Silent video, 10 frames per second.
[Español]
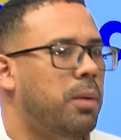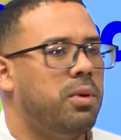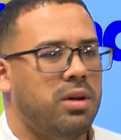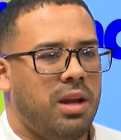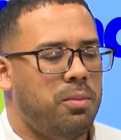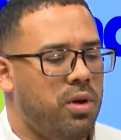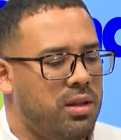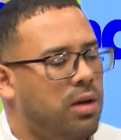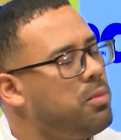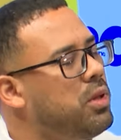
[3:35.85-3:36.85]
las mujeres
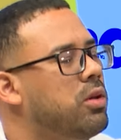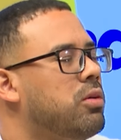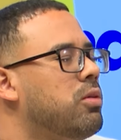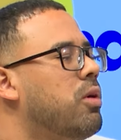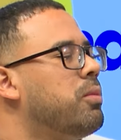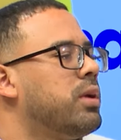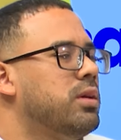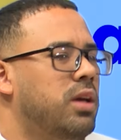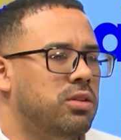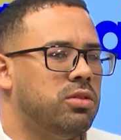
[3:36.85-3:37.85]
están compitiendo con un hombre.
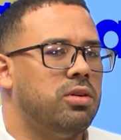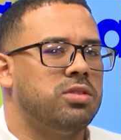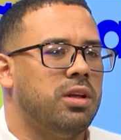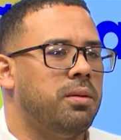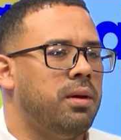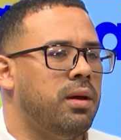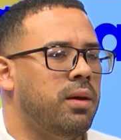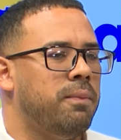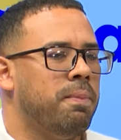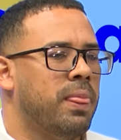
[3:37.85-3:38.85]
Y eso no se
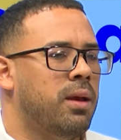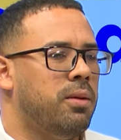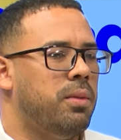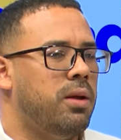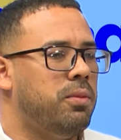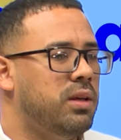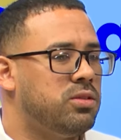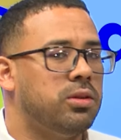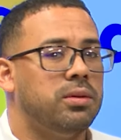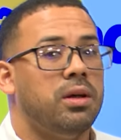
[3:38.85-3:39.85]
debe ver
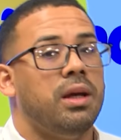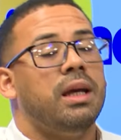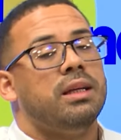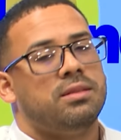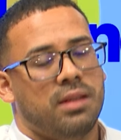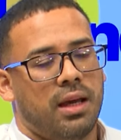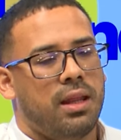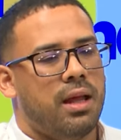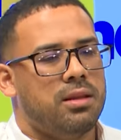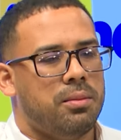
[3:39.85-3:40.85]
visto. Sé
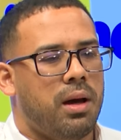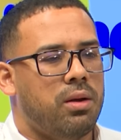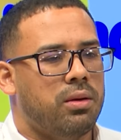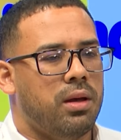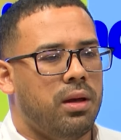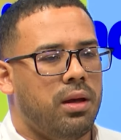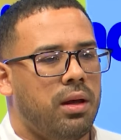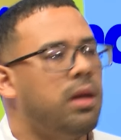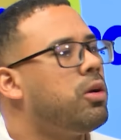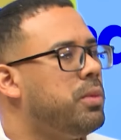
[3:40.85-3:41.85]
de antemano
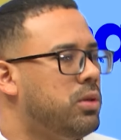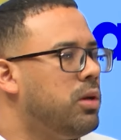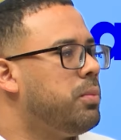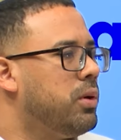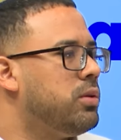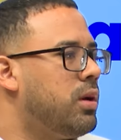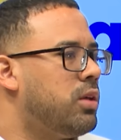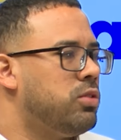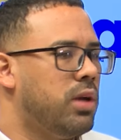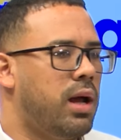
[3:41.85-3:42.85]
que el Comité Olímpico
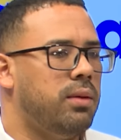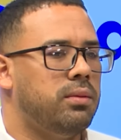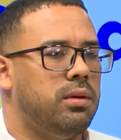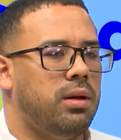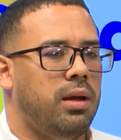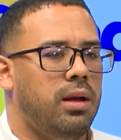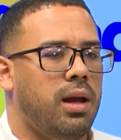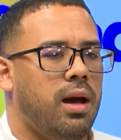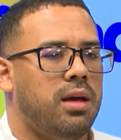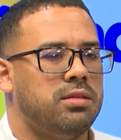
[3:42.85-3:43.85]
Internacional, eh,
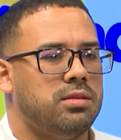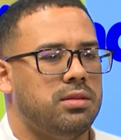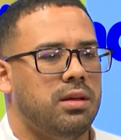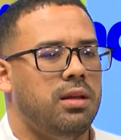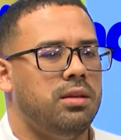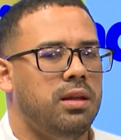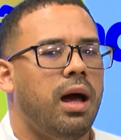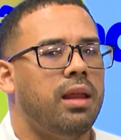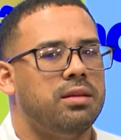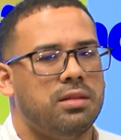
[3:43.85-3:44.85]
las
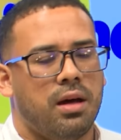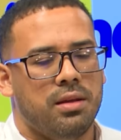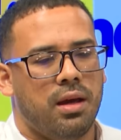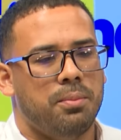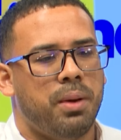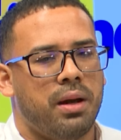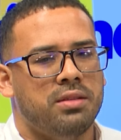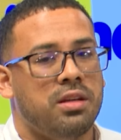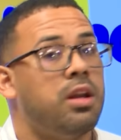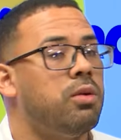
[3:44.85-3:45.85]
entidades allá en
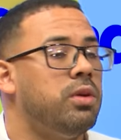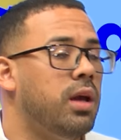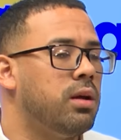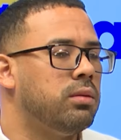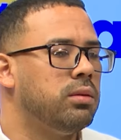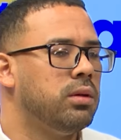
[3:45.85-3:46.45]
París se reunieron